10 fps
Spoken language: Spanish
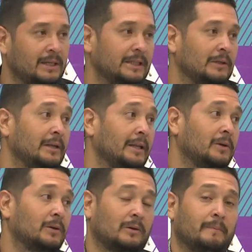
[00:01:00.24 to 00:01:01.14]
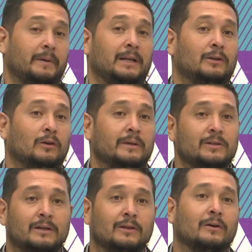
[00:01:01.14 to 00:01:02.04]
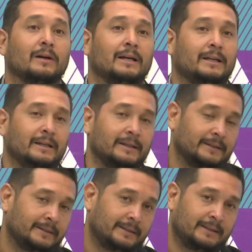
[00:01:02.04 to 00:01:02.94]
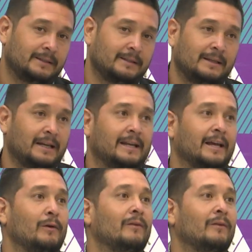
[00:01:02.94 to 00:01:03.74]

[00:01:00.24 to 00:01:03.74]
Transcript: Gallardo que le dijo romper el tobillo a Roja y, sí, sí, lo el que no